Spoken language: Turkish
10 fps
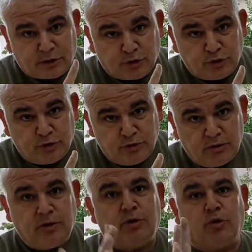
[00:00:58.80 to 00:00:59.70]
unu
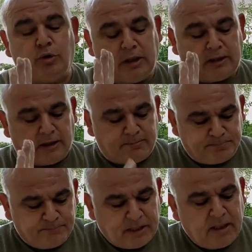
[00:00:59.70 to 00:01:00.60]
kullanalım.
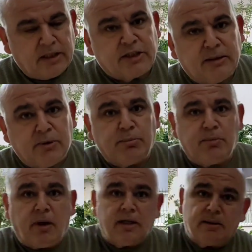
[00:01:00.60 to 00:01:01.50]
Şimdi
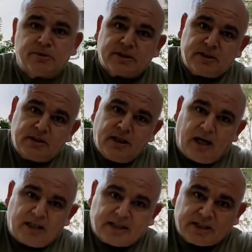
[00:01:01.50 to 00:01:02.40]
bu balığımızı
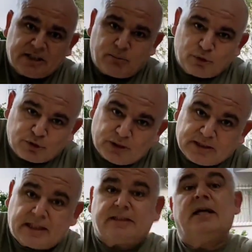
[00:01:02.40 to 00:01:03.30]
ateşte
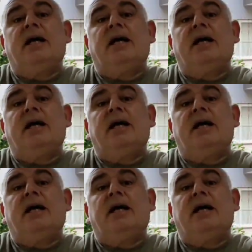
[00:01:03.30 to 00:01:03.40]
buluşturacağız.